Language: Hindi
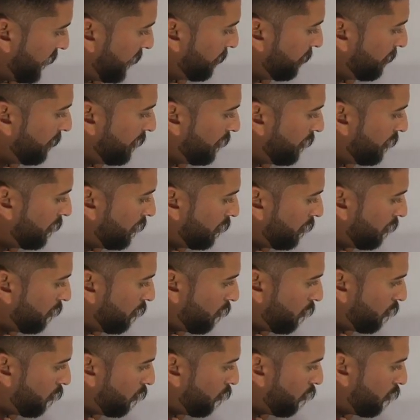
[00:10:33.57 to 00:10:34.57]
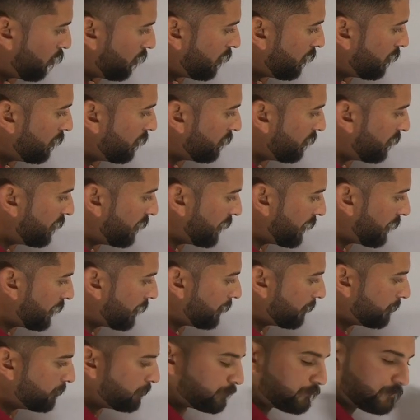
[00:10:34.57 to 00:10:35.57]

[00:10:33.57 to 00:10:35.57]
एम कोट थीटा